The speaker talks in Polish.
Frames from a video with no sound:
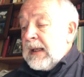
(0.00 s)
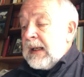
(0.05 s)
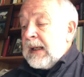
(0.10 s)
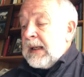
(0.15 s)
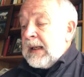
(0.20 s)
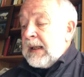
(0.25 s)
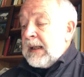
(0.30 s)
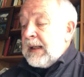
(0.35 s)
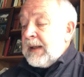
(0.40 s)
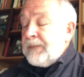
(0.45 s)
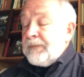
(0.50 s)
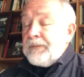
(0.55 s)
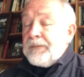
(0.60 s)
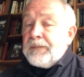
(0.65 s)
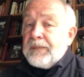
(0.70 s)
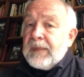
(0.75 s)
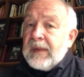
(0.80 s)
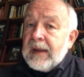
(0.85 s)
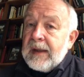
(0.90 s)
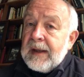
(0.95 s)
E,
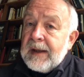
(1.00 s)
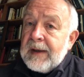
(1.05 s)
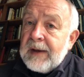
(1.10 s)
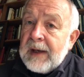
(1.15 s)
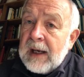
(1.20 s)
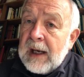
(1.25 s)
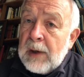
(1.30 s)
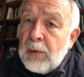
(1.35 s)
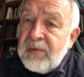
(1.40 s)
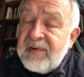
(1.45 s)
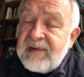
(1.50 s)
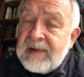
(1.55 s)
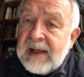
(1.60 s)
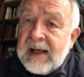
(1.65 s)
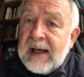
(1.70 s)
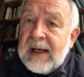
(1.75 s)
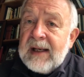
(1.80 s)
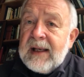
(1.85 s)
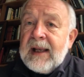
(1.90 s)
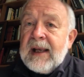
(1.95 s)

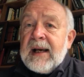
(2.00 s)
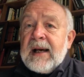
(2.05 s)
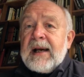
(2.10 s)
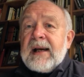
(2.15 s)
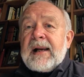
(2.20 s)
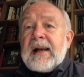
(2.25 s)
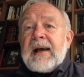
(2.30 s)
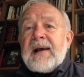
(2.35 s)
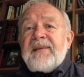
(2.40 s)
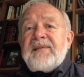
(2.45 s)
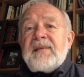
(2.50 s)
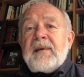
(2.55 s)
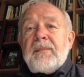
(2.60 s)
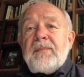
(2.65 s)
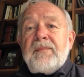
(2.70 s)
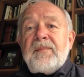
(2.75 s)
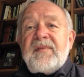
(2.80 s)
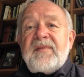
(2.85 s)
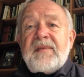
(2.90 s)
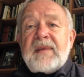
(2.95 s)
Australia
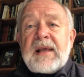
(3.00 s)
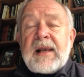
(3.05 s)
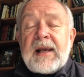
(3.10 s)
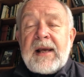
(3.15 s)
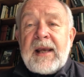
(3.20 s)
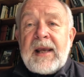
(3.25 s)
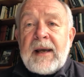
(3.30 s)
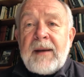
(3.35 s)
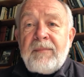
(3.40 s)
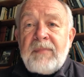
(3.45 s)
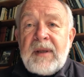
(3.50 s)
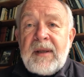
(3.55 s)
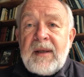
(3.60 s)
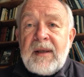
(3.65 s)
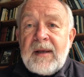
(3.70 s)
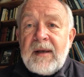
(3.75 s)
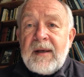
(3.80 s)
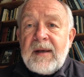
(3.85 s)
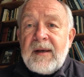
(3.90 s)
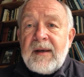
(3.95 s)
razem z
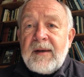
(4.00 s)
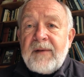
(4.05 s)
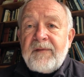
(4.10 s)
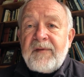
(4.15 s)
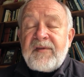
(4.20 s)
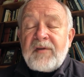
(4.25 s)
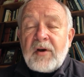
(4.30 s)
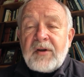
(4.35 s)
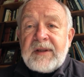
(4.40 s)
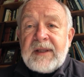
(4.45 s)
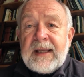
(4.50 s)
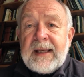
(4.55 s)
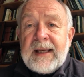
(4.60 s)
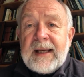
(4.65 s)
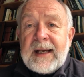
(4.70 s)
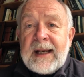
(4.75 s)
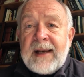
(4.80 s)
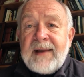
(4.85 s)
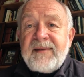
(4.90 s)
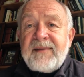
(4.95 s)
krajami
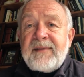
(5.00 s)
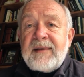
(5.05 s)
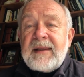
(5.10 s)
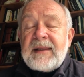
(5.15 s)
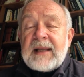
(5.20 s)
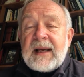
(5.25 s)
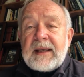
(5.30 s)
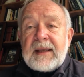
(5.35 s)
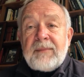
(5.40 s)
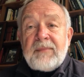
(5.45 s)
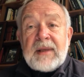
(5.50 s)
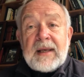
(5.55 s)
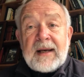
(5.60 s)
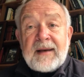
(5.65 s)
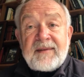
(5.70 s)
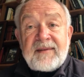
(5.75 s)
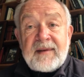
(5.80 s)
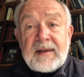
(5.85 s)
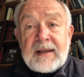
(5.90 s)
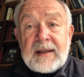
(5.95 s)
wschodniej Azji, takimi
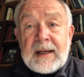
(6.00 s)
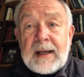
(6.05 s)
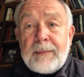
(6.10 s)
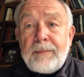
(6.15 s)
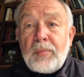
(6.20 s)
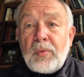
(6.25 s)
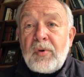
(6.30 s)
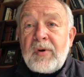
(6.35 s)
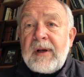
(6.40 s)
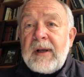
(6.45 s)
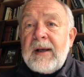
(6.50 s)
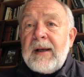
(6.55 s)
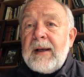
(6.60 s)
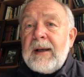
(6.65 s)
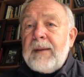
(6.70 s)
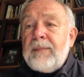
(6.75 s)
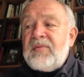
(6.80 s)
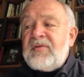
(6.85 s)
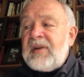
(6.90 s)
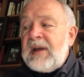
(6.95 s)
jak Singapur,
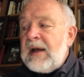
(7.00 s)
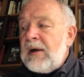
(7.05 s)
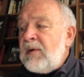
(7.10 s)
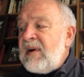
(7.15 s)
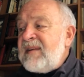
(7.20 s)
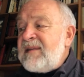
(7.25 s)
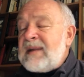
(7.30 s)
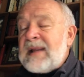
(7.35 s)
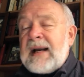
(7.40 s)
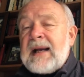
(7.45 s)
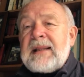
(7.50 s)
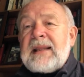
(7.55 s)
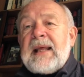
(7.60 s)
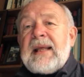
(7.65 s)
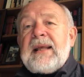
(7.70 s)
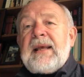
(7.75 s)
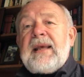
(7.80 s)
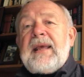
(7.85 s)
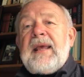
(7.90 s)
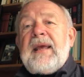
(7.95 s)
przyjęła
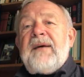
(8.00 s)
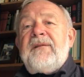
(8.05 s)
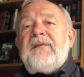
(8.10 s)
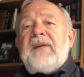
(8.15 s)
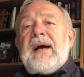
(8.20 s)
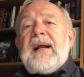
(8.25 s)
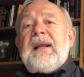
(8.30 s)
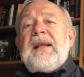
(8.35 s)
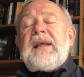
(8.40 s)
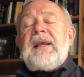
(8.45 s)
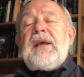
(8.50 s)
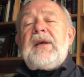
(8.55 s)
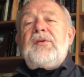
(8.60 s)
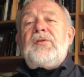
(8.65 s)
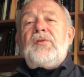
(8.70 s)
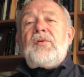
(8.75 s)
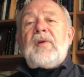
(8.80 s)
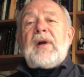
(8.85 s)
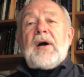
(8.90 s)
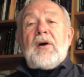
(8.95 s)
strategię walki,
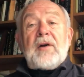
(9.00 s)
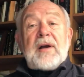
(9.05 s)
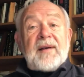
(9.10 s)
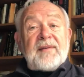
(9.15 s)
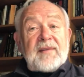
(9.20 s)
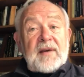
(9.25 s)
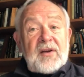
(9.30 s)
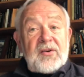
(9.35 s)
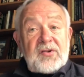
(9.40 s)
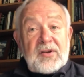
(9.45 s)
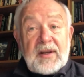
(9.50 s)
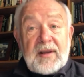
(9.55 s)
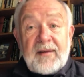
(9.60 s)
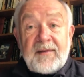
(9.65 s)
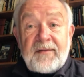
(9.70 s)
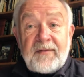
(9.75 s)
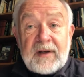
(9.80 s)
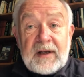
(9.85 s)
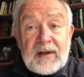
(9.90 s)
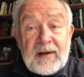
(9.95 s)
która okazała się
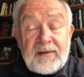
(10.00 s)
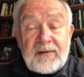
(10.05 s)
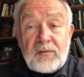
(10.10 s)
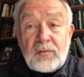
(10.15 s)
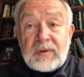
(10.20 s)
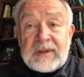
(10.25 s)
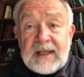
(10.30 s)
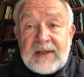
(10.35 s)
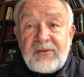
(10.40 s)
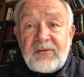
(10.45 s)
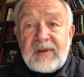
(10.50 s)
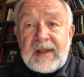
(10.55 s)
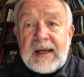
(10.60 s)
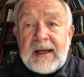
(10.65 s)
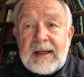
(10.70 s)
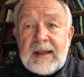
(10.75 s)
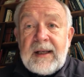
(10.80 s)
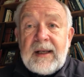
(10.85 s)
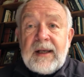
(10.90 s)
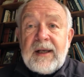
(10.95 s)
niezwykle
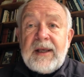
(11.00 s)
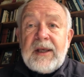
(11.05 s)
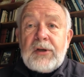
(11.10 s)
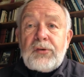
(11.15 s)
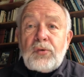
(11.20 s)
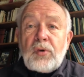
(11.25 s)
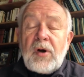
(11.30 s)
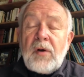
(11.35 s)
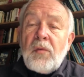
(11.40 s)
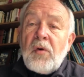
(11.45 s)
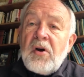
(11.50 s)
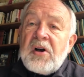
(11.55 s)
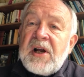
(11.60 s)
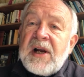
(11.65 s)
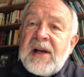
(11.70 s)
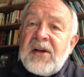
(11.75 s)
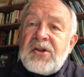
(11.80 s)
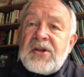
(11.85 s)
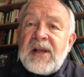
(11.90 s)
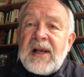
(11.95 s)
skuteczna i którą
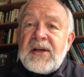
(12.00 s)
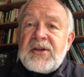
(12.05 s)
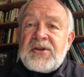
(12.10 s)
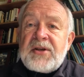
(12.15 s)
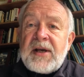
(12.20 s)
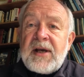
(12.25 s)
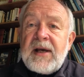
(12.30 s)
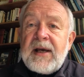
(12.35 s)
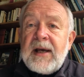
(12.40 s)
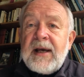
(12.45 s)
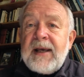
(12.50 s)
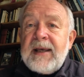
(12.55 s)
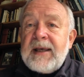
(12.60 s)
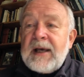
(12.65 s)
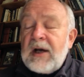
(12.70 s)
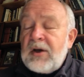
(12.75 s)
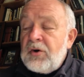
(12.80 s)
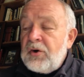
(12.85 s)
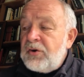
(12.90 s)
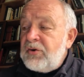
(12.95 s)
określa się
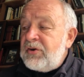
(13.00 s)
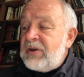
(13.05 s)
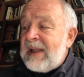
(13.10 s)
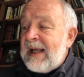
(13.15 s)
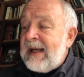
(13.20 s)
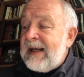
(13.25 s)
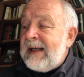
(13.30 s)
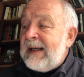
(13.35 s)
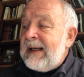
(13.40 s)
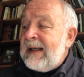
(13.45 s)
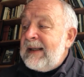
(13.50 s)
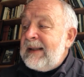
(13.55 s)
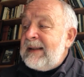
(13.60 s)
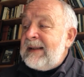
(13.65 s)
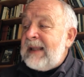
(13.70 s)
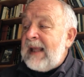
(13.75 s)
jako 4T